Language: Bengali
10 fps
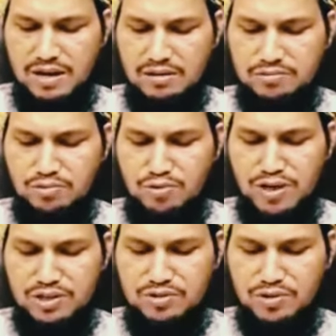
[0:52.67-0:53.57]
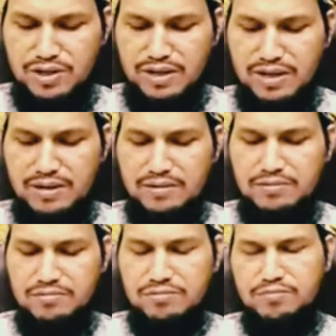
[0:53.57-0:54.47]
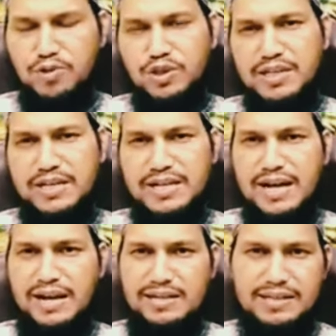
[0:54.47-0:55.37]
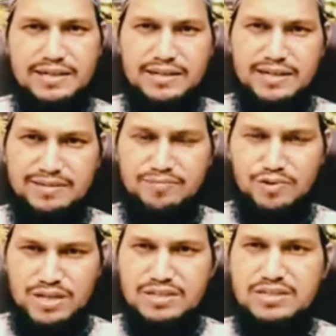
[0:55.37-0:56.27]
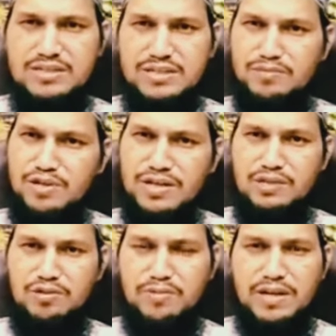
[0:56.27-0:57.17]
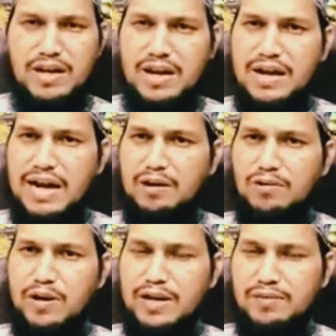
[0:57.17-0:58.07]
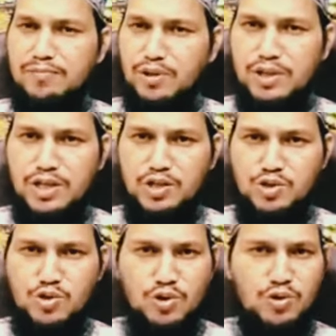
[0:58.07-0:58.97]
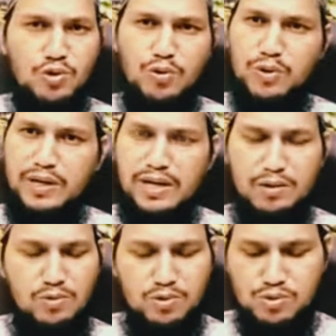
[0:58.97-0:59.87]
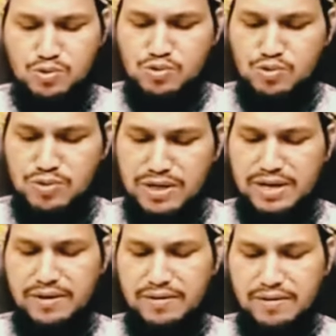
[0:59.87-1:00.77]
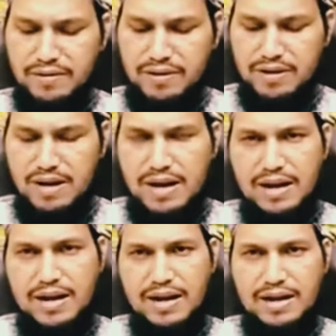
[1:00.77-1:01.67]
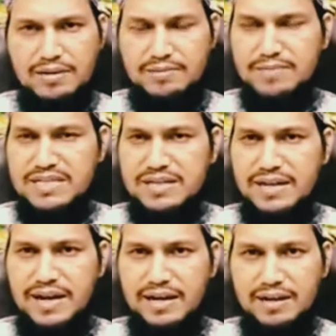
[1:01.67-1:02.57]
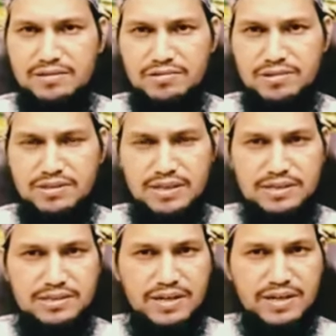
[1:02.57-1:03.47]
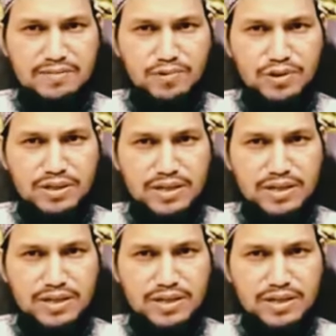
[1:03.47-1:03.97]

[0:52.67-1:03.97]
তুলনা চলে না প্রত্যেকের আলাদা আলাদা খেদমত আছে এটা মনে রাখতে হবে কারো খেদমতকে ছোট্ট করে দেখার কোনো সুযোগ নেই হ্যাঁ, মাসলাকে আলা হজরতে তাদের যে খেদমত তা